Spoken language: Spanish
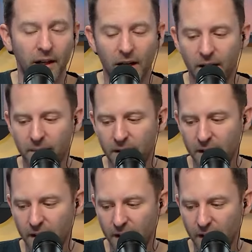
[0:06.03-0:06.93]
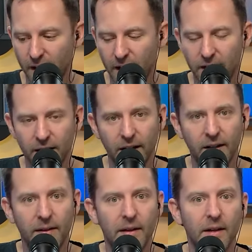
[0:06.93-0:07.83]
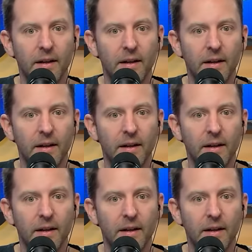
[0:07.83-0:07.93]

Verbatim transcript: que es la que mide el INDEC,